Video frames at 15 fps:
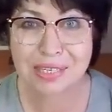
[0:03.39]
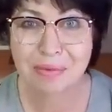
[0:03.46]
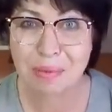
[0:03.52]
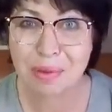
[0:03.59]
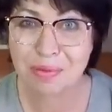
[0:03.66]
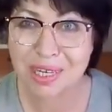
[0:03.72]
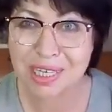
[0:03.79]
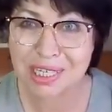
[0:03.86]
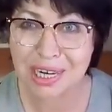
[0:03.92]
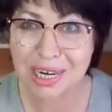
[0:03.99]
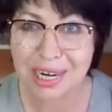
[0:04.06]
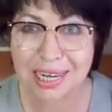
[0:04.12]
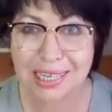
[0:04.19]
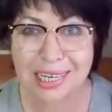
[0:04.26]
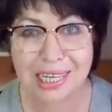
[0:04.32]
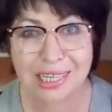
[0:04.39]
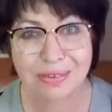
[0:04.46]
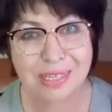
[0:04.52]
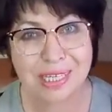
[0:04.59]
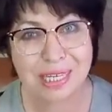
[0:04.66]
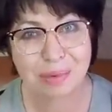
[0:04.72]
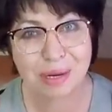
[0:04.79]
С вами ваша Елена. Рада
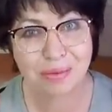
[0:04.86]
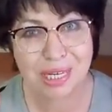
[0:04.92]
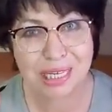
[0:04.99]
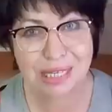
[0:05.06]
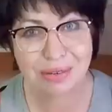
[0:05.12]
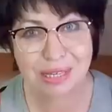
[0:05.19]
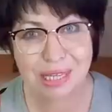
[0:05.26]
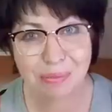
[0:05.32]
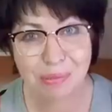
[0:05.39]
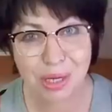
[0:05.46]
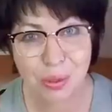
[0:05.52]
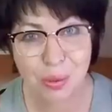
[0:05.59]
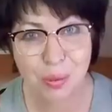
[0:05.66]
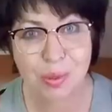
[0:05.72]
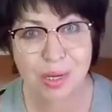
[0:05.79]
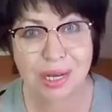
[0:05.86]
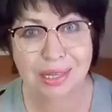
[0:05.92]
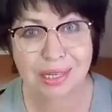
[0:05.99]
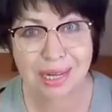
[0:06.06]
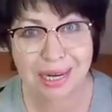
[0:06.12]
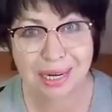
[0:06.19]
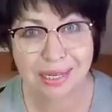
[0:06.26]
вас всех приветствовать на моем
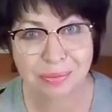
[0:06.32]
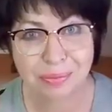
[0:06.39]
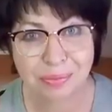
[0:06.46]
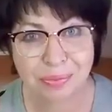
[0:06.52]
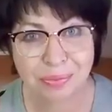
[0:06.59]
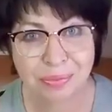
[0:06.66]
канале.